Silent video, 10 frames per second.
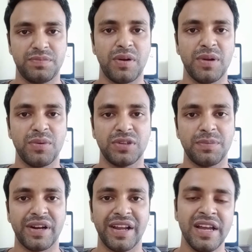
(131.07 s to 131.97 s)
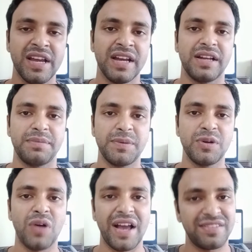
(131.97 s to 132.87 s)
প্রবলেম হতে পারে
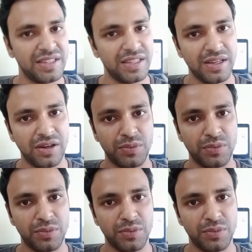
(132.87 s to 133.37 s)
বিভিন্ন আইসি